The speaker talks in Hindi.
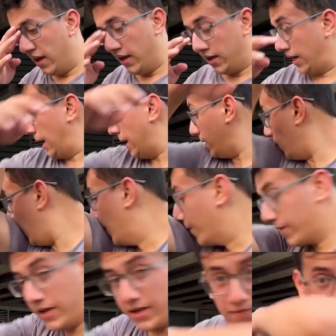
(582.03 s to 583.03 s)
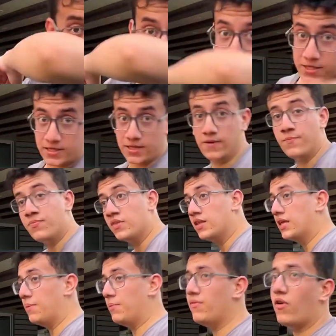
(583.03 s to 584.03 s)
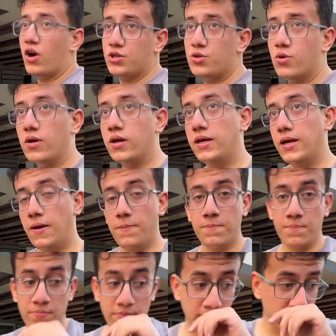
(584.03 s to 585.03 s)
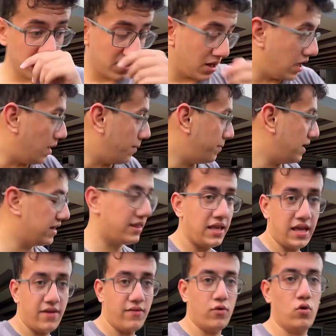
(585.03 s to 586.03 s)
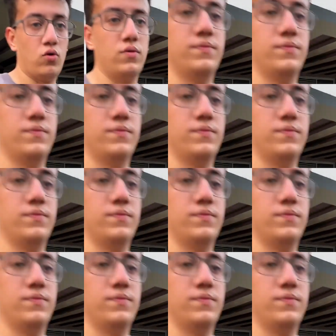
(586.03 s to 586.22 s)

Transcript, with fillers: गाड़ियों हो गई है वॉश ये भी वॉश हो गई है अब रहते हैं वो